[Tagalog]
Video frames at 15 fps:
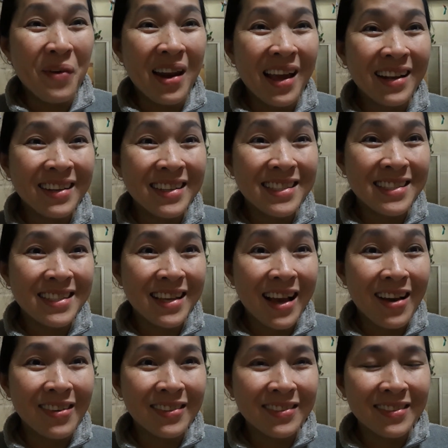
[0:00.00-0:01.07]
Walang
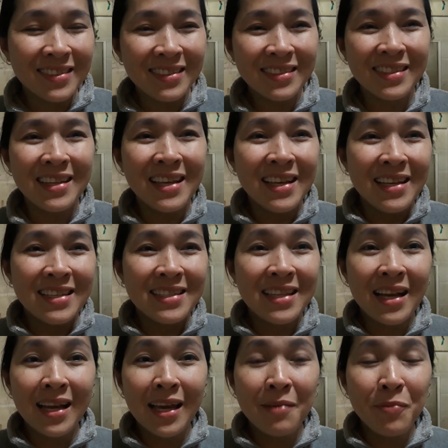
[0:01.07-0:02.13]
discount.
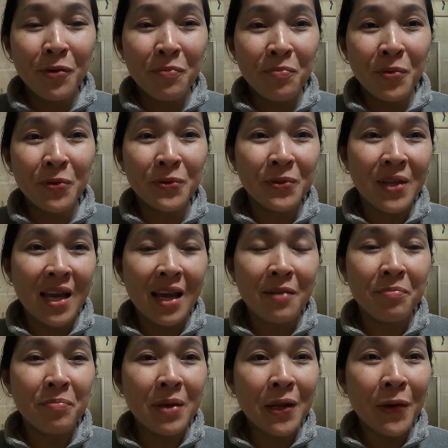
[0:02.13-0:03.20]
Sa kay Bonbon yan.
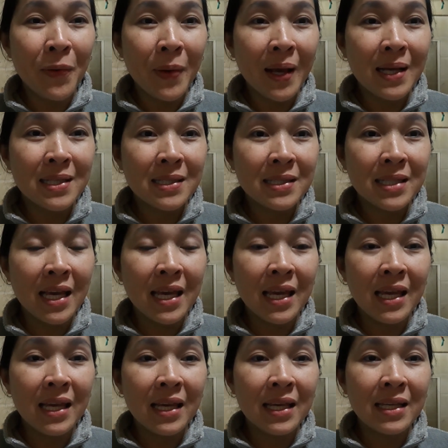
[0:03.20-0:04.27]
Pero sa,
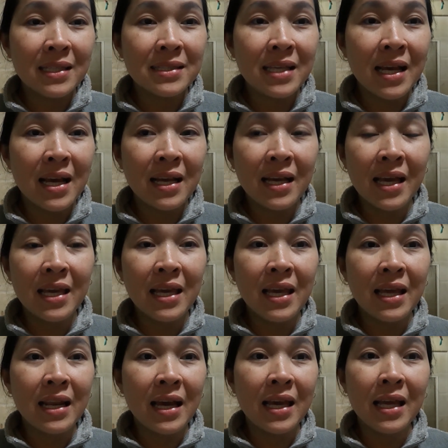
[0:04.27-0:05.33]
i, sa kay
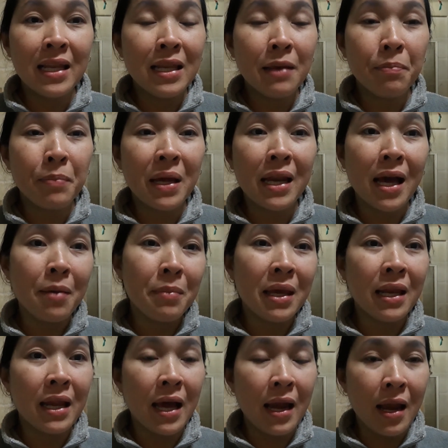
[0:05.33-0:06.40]
Ira, hindi pa
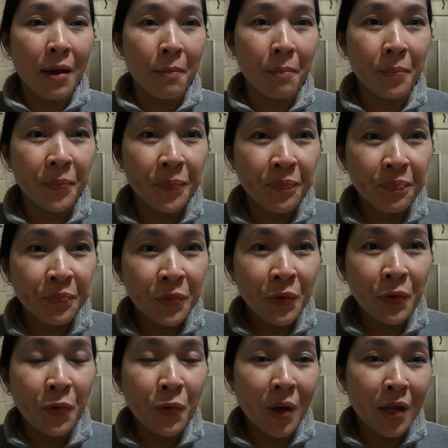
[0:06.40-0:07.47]
namin alam
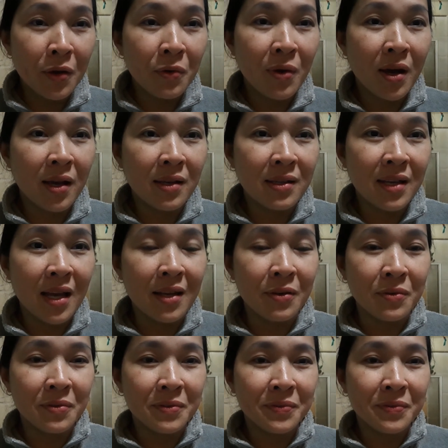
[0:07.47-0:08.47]
kung ano ang ano